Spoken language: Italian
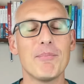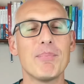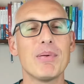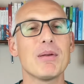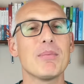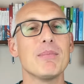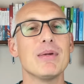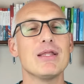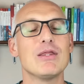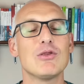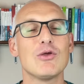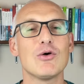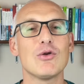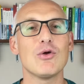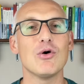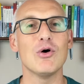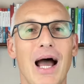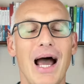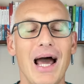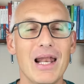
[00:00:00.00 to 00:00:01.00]

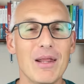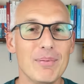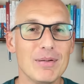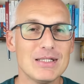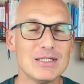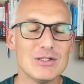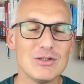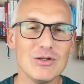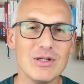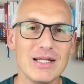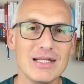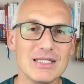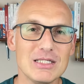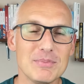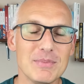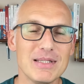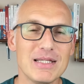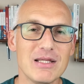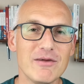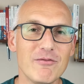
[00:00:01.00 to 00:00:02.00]
permettono alle persone di smettere